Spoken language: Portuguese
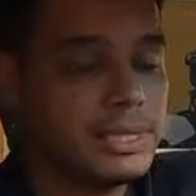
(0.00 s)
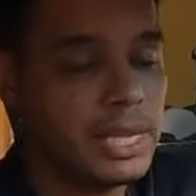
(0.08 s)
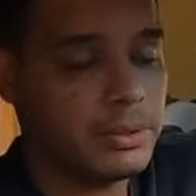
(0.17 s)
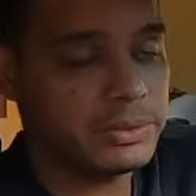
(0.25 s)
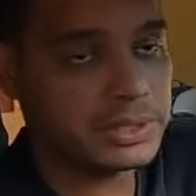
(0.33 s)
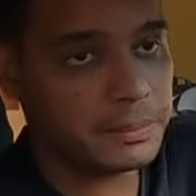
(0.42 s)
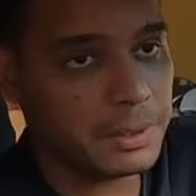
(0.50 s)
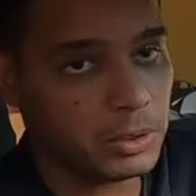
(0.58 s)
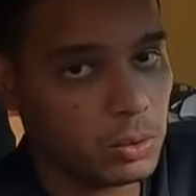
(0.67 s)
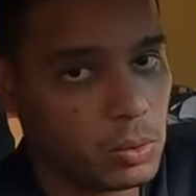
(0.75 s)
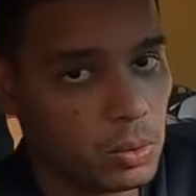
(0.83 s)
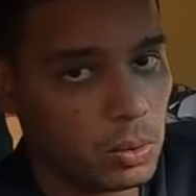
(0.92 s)
mandei o
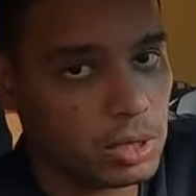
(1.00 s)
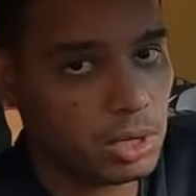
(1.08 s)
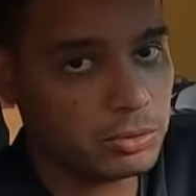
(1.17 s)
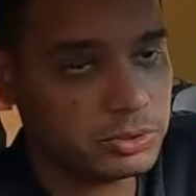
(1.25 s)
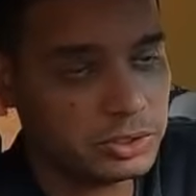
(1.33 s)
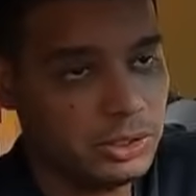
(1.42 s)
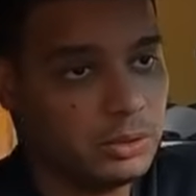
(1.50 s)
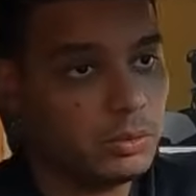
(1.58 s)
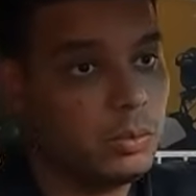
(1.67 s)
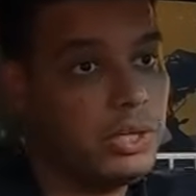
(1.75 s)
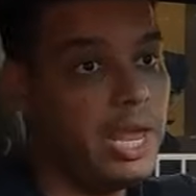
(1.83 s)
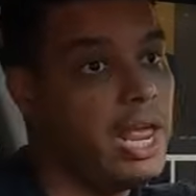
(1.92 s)
examinador colocar o cinto